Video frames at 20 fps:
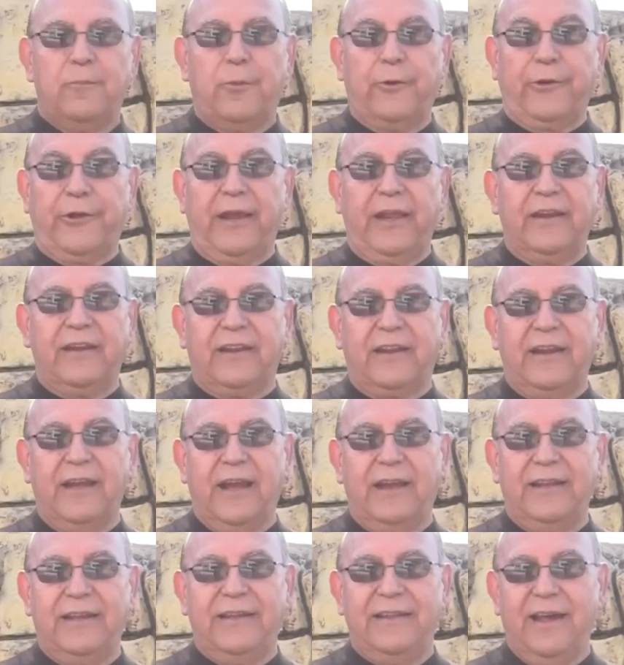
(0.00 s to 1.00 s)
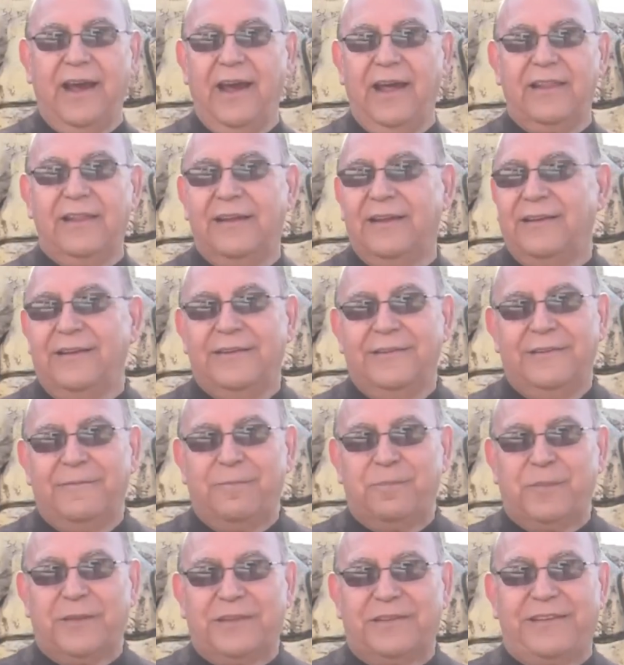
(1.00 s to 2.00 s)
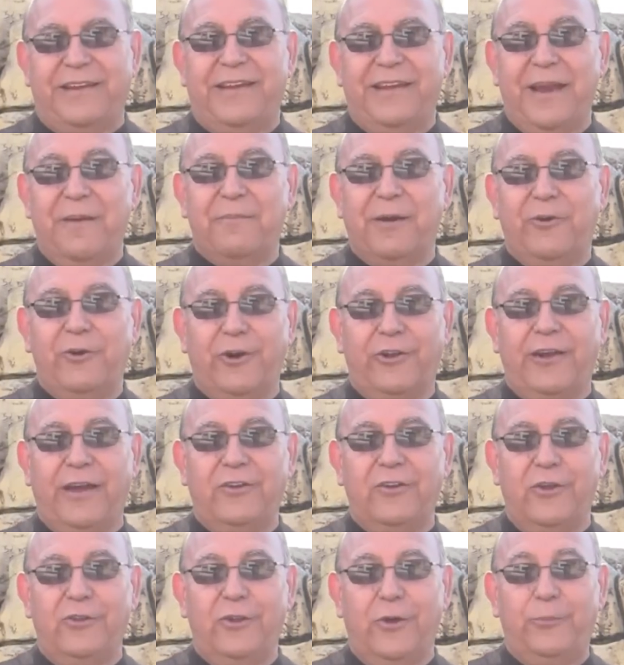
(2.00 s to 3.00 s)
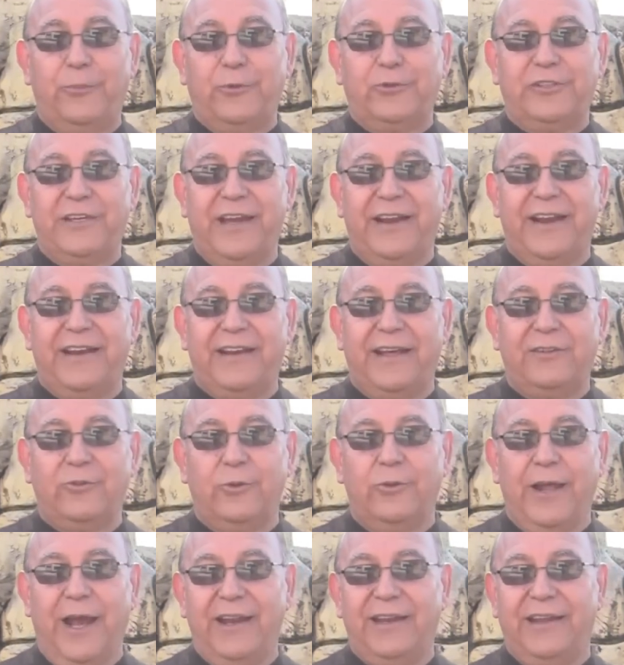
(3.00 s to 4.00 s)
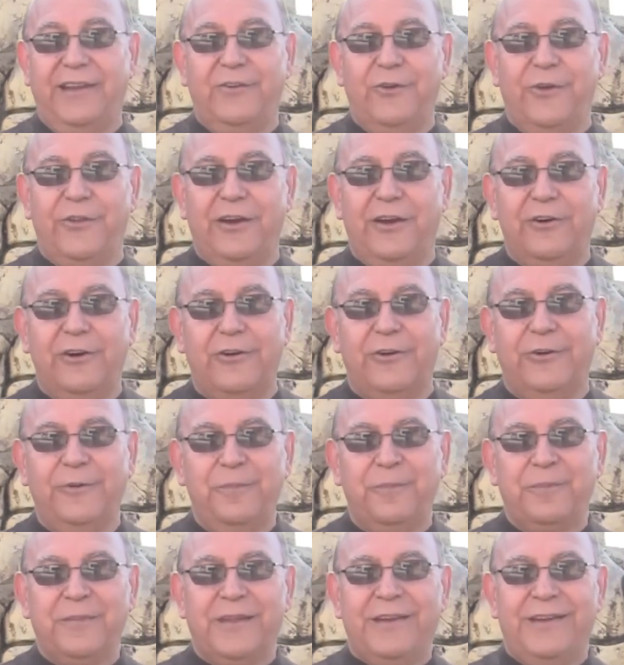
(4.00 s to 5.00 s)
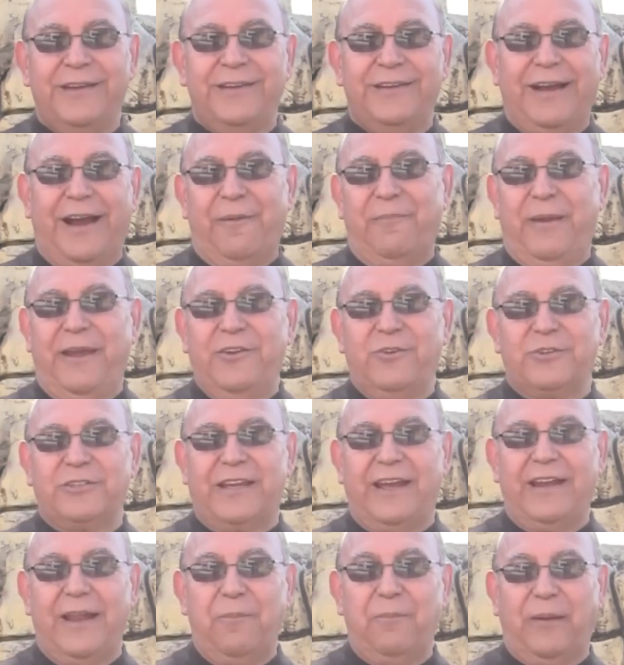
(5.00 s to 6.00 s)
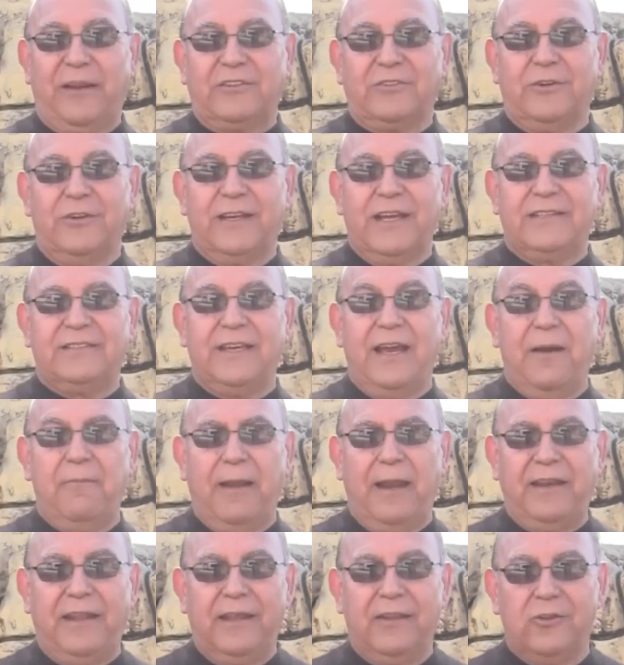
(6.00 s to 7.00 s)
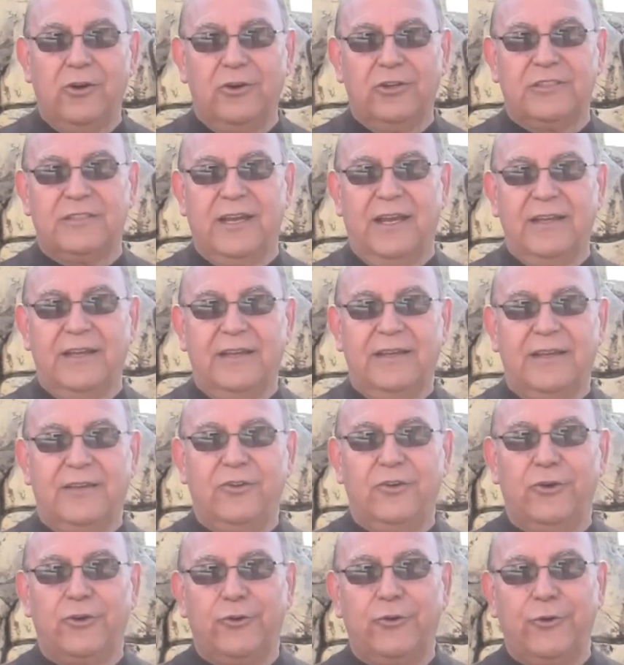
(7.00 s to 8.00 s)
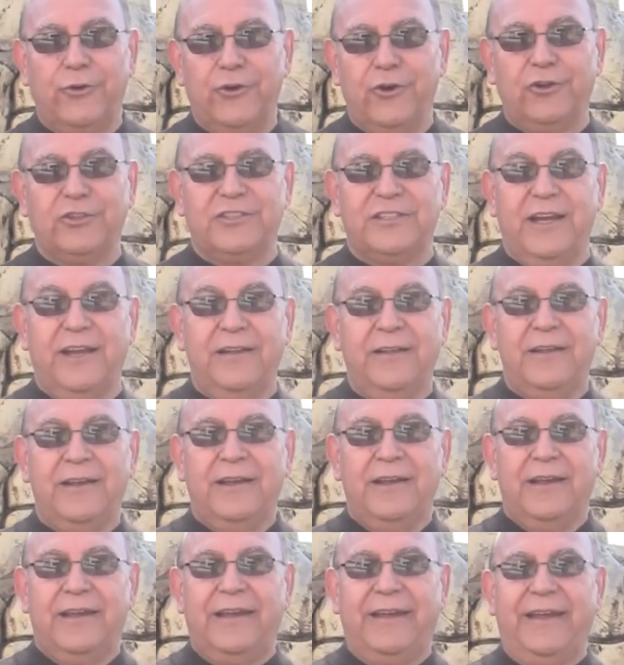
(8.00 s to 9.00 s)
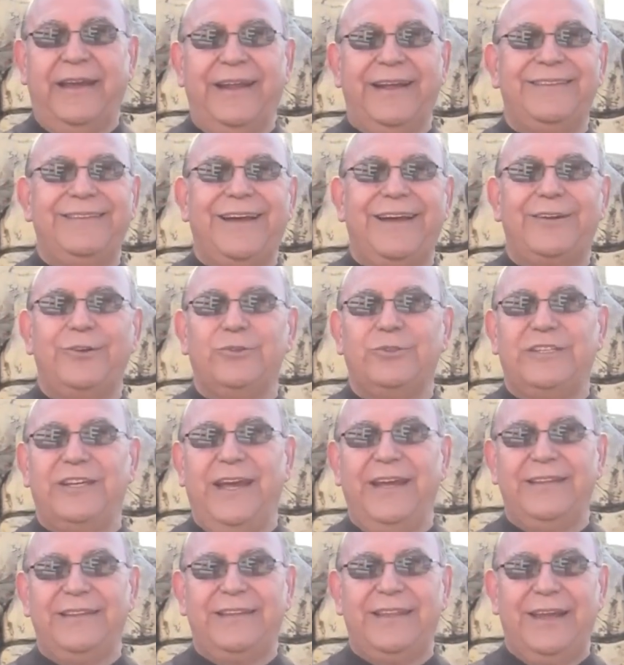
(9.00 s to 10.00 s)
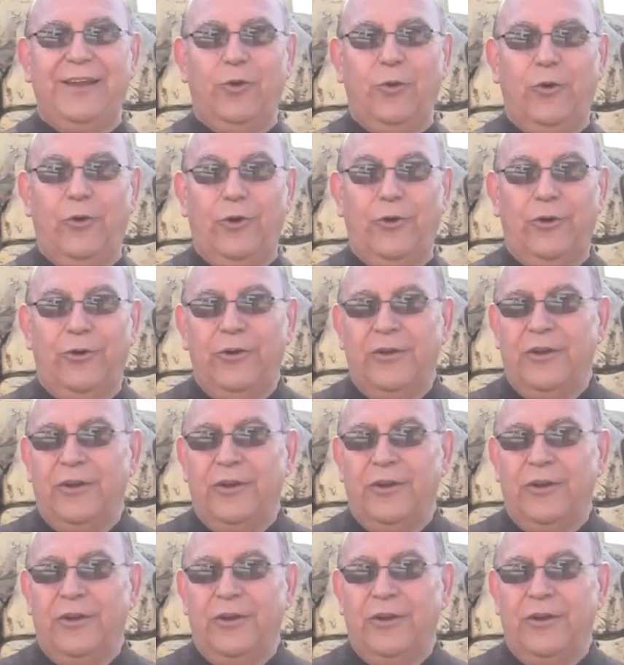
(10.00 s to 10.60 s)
porque en realidad sería mejor que nos lo pusiera natural y no de oro, a menos que la persona sea vanidosa y orgullosa y quiera andar luciente o